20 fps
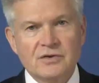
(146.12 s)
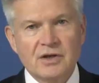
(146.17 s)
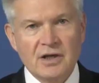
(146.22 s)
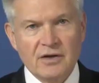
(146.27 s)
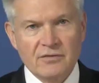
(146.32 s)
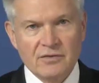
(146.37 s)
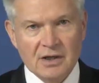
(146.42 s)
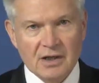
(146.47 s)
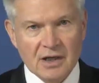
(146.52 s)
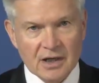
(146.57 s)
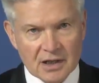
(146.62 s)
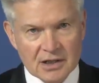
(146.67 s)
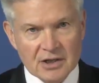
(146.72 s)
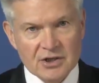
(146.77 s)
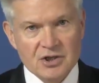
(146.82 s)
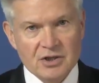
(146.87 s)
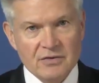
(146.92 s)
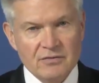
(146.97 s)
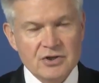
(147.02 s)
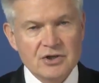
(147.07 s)
в деревне
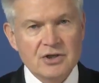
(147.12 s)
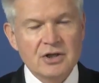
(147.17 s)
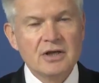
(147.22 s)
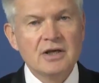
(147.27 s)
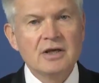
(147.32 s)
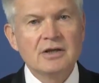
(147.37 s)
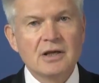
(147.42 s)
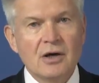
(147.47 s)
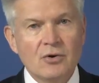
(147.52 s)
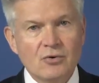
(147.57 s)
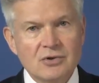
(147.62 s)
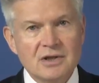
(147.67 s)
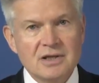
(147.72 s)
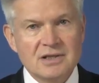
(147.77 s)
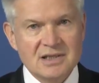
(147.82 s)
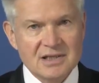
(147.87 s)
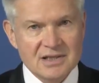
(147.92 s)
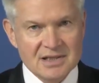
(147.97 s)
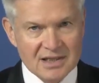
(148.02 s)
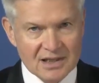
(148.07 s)
Королищевичи и на
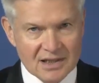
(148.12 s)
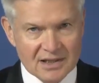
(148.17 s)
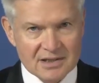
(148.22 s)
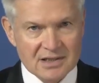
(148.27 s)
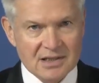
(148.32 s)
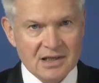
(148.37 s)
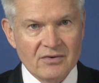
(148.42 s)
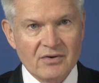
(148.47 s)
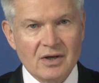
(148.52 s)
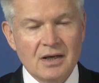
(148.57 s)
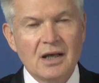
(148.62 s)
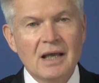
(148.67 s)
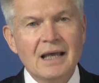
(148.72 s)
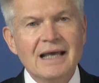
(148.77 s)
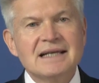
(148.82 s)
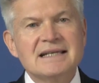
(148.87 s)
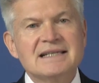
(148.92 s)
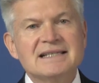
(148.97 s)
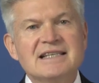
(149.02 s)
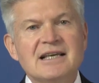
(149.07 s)
улице Селицкого,
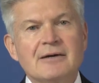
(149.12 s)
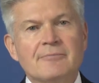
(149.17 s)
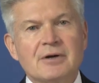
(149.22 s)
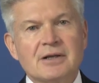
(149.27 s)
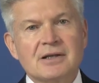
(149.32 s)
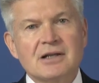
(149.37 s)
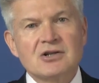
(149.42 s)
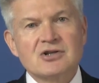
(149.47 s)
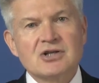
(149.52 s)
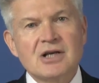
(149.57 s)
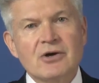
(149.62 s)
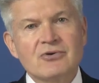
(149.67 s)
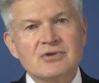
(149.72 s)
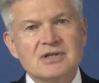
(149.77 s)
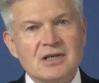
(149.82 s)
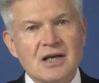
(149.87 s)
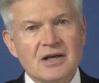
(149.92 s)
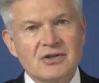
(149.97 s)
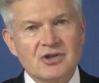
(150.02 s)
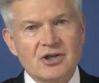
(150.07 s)
где
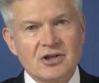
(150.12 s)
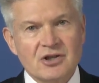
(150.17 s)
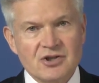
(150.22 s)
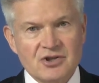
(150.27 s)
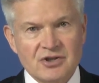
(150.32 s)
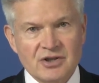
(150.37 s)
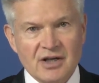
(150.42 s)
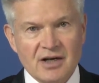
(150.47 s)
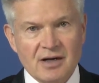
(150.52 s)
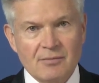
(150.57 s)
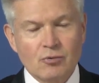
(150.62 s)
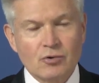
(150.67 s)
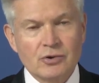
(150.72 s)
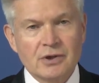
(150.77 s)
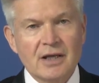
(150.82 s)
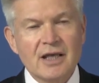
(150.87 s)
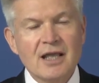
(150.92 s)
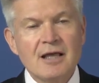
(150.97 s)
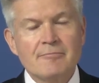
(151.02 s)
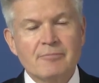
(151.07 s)
продолжаются отделочные
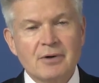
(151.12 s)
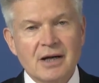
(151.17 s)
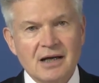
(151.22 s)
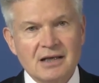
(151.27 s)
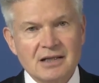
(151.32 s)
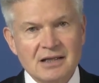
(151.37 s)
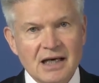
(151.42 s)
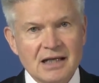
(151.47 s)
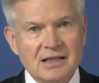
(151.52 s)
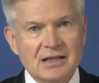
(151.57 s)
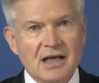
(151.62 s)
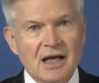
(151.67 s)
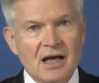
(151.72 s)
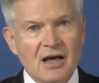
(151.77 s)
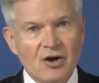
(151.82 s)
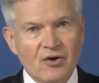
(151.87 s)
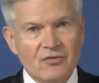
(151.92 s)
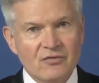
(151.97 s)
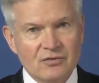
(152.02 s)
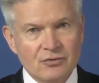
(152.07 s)
работы и
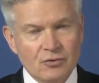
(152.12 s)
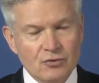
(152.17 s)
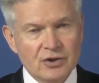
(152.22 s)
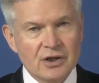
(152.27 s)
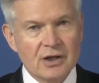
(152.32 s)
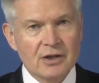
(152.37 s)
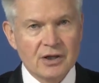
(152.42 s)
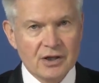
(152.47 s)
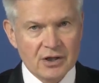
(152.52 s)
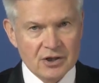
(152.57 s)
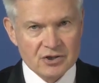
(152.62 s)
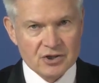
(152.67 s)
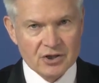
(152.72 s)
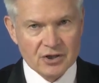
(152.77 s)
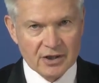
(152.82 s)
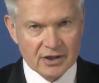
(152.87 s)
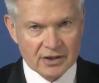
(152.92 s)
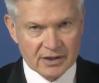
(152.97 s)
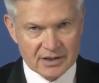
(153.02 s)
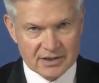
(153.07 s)
прокладка внутренних
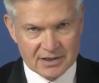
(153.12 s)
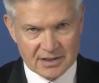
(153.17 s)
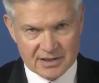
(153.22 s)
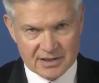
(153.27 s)
инженерных